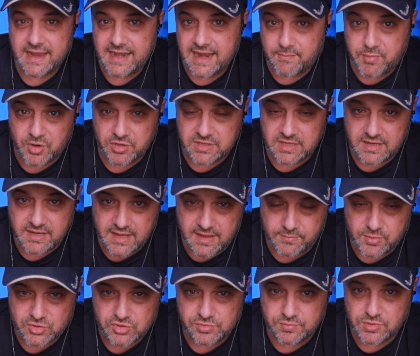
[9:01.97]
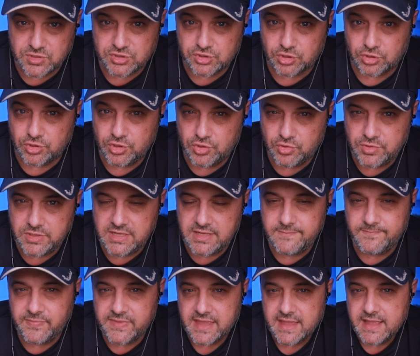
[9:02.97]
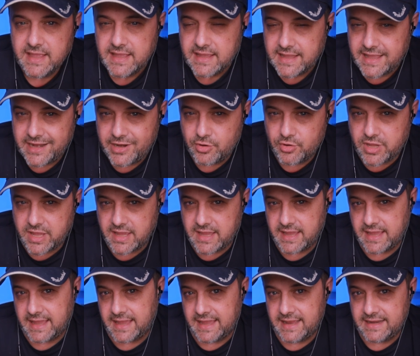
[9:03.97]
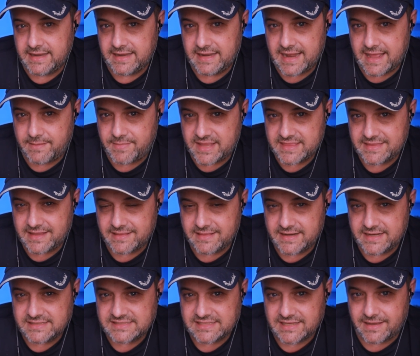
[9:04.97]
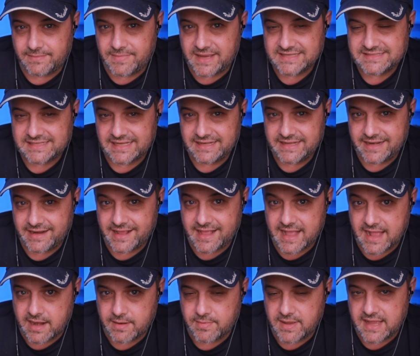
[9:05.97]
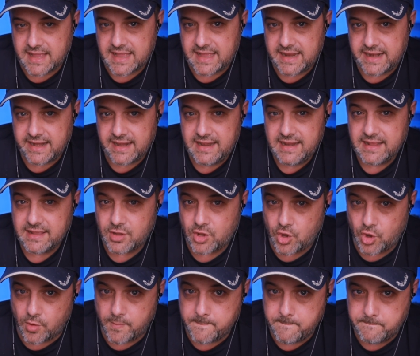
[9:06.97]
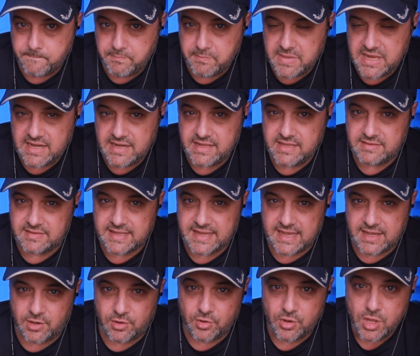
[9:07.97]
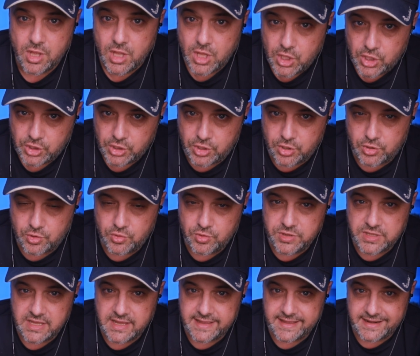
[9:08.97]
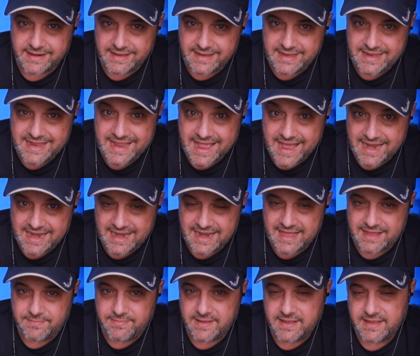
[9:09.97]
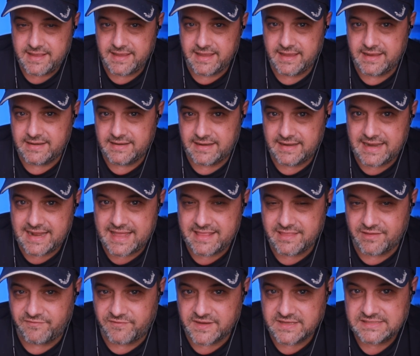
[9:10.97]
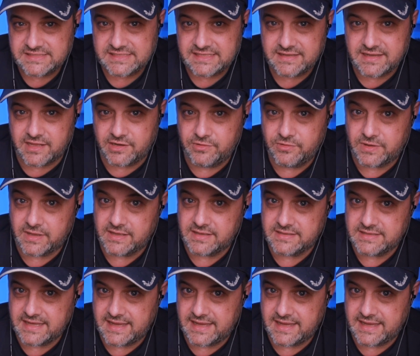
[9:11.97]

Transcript: En la portería, por supuesto, Lunin. Creo que en la banda derecha va a salir Carvajal, con Militao Rudiger y Alaba en la defensa. Creo que